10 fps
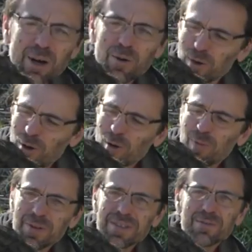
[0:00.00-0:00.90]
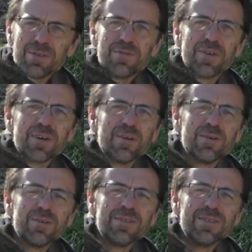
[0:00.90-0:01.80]
on pensait aussi faire
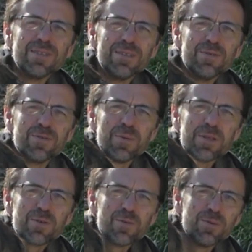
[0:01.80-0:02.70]
euh, une formation